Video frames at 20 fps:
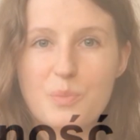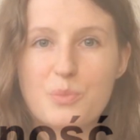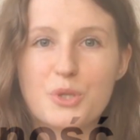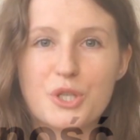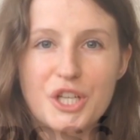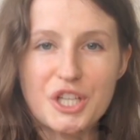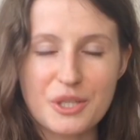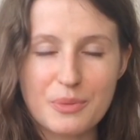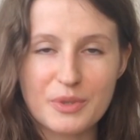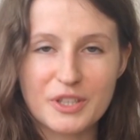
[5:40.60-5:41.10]

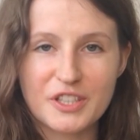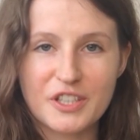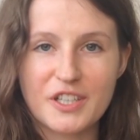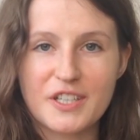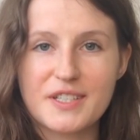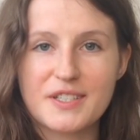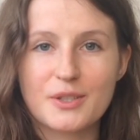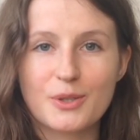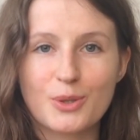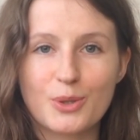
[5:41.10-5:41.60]
Przejdźmy
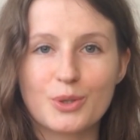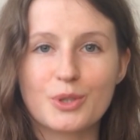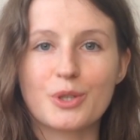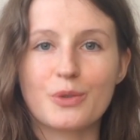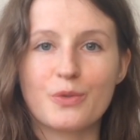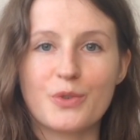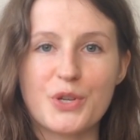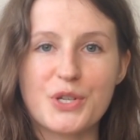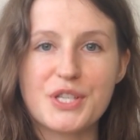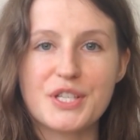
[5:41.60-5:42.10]
teraz do
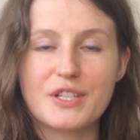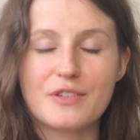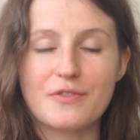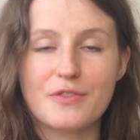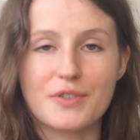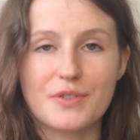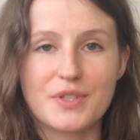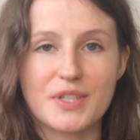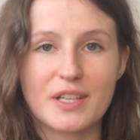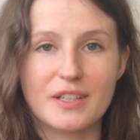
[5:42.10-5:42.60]
kontrowersji
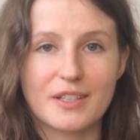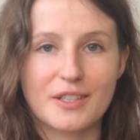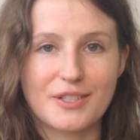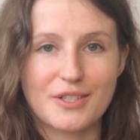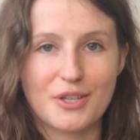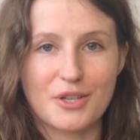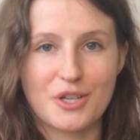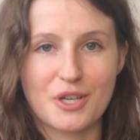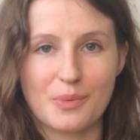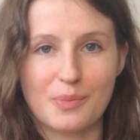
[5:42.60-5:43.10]
związanych
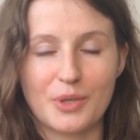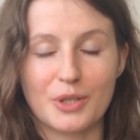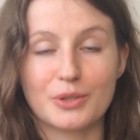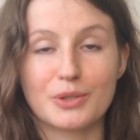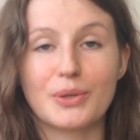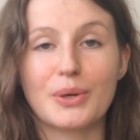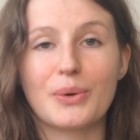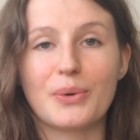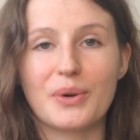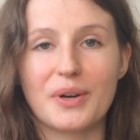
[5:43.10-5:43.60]
ze
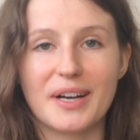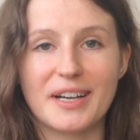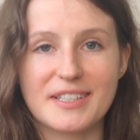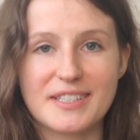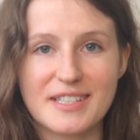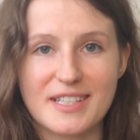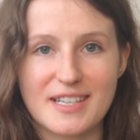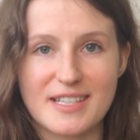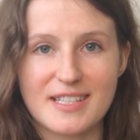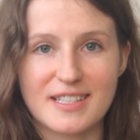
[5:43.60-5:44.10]
szczepionką
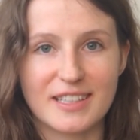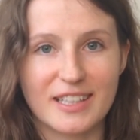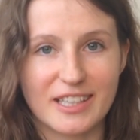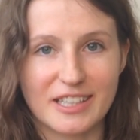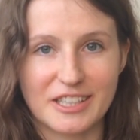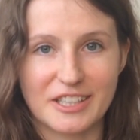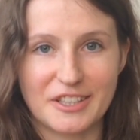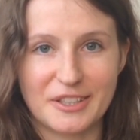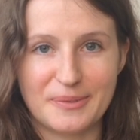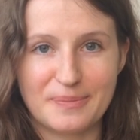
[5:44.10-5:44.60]

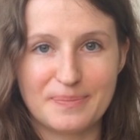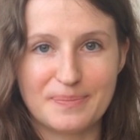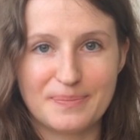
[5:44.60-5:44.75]
AstraZeneca.